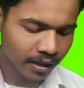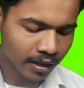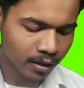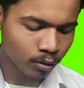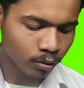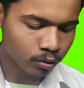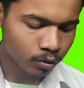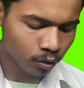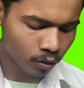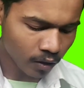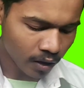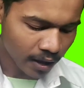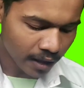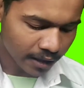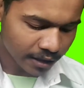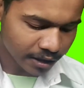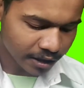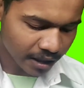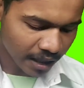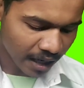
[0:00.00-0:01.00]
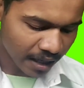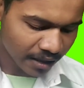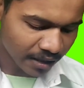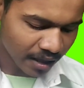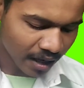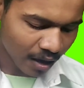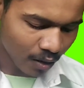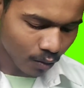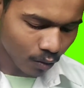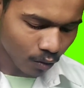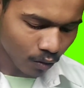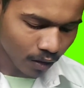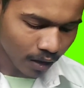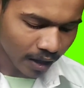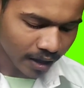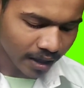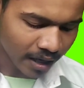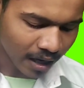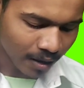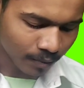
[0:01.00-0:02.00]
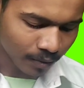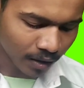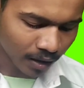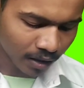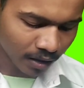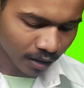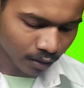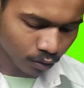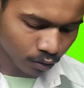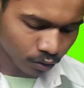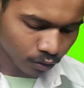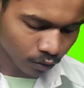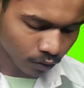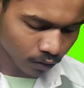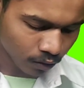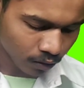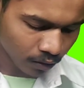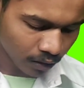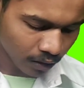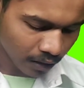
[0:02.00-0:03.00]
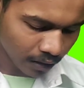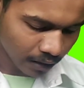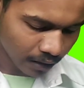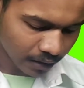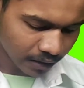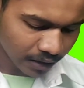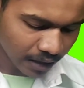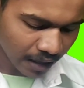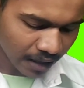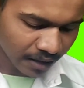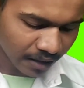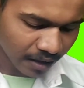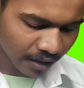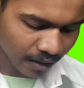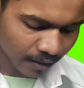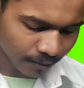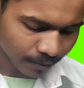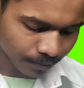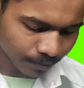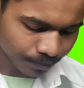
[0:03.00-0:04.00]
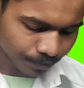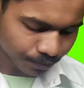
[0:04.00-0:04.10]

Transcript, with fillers: लिखना है दोस्तों चाइना होला यहाँ पर लिखना है दोस्तों चाइना